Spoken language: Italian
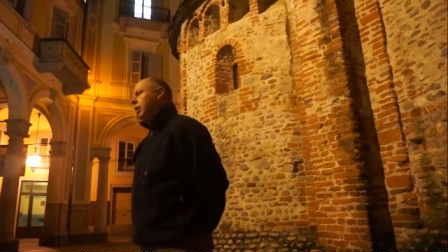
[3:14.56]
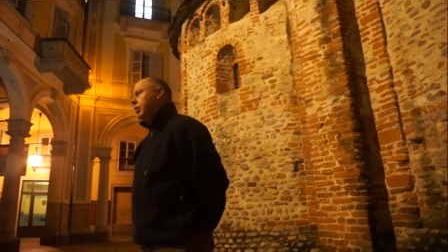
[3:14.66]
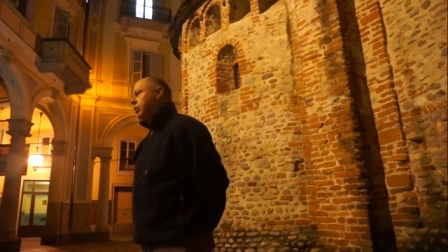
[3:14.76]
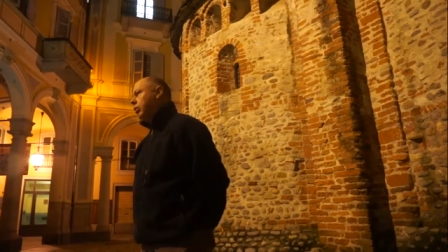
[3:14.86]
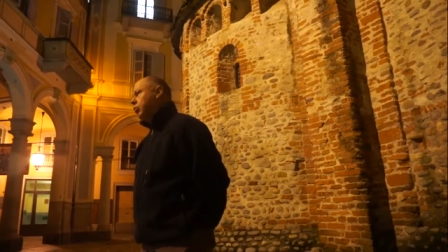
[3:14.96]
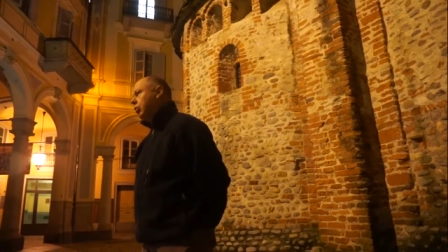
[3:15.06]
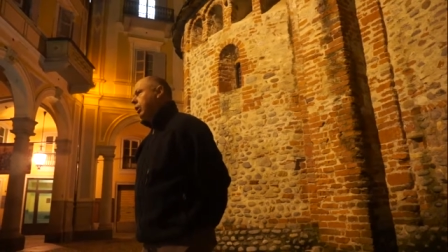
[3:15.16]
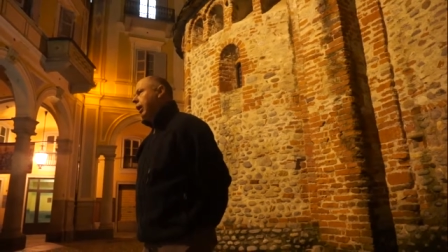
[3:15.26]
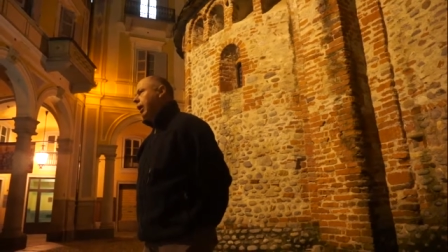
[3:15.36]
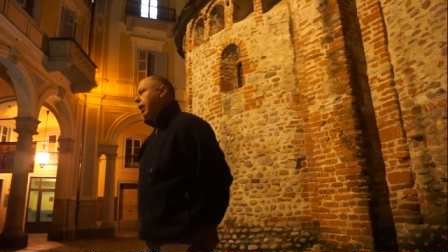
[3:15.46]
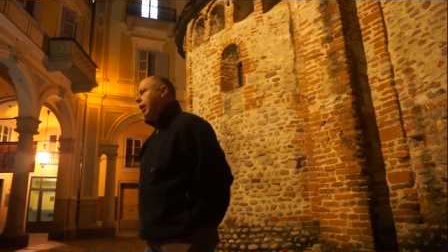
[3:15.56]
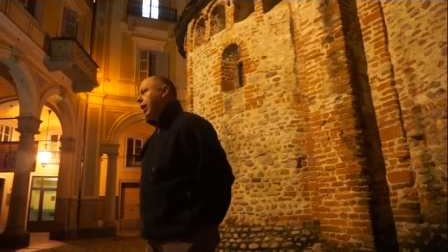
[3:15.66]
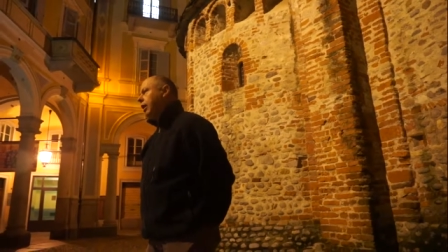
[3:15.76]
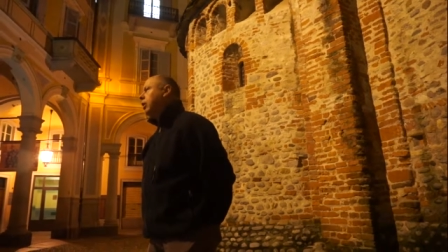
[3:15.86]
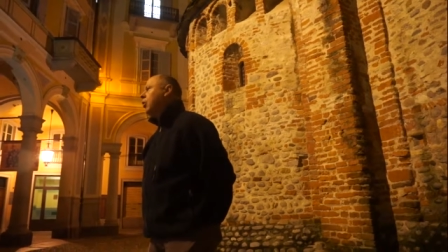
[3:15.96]
nel senso che è,
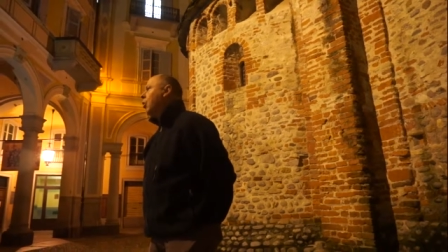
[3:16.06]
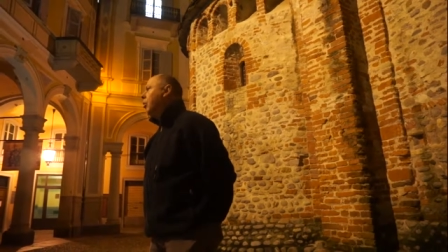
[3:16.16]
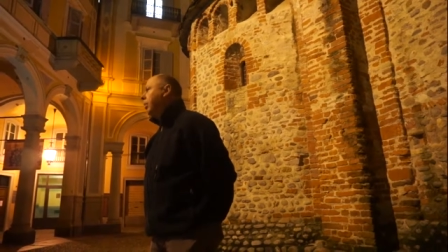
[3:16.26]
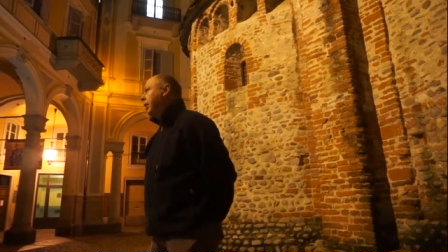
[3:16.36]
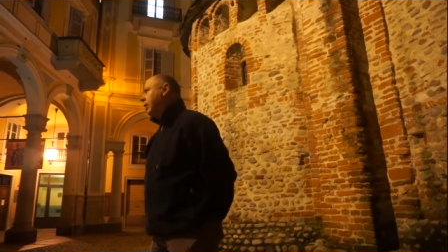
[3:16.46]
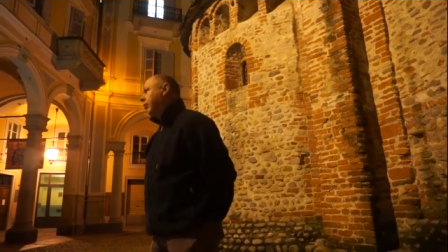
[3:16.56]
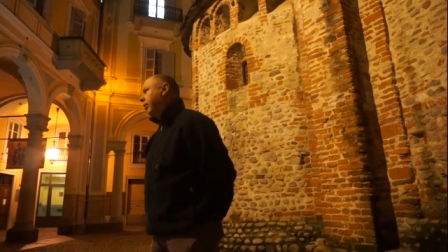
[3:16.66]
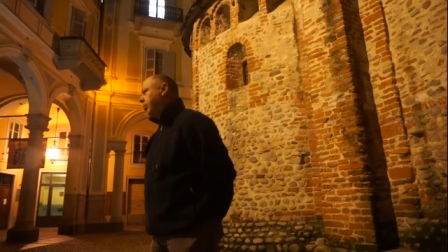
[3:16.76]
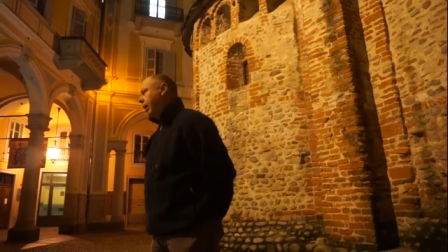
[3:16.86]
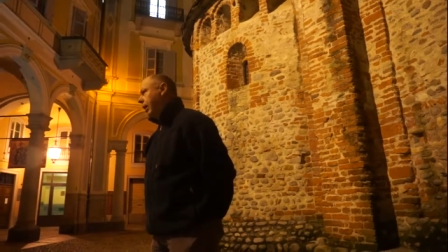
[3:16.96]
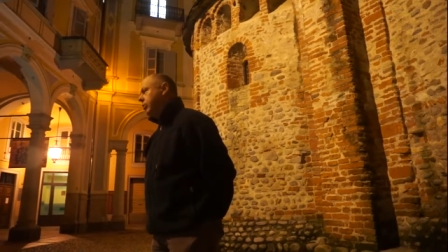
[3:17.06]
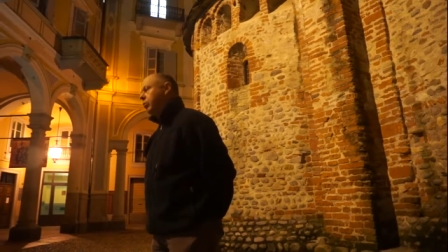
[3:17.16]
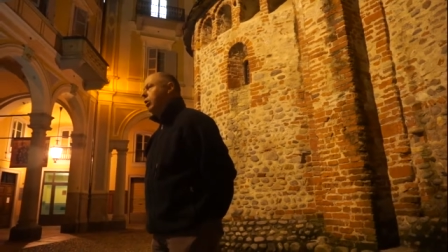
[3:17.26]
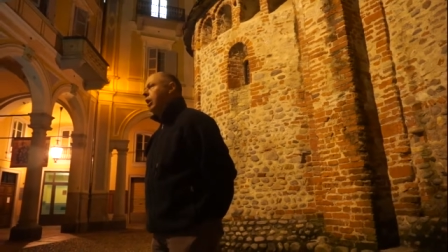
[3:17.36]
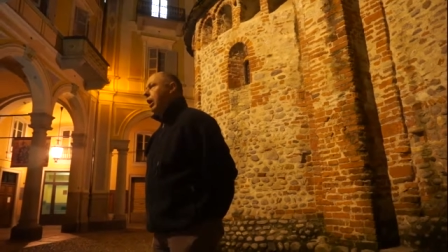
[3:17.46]
è, chi compra che fa il
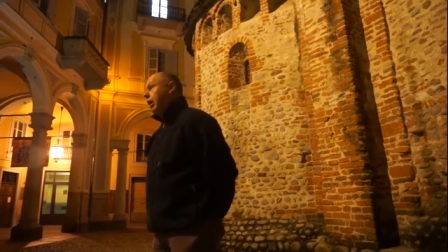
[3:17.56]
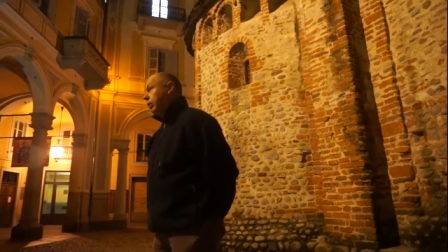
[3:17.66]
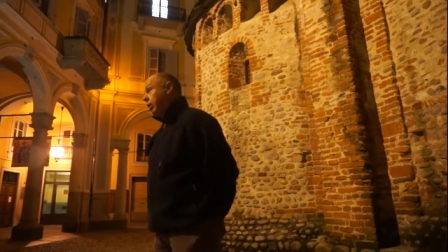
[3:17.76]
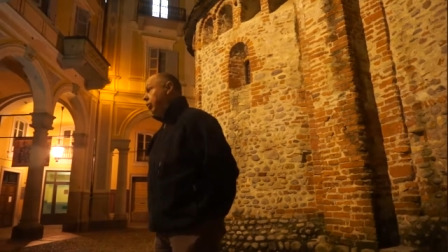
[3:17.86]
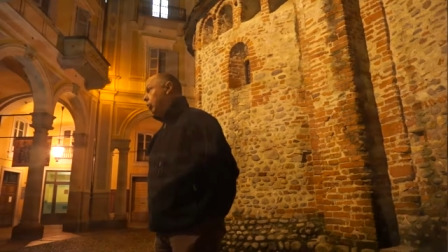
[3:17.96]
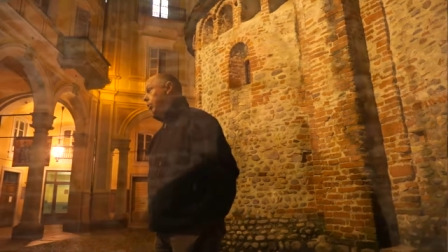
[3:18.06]
prezzo. Addirittura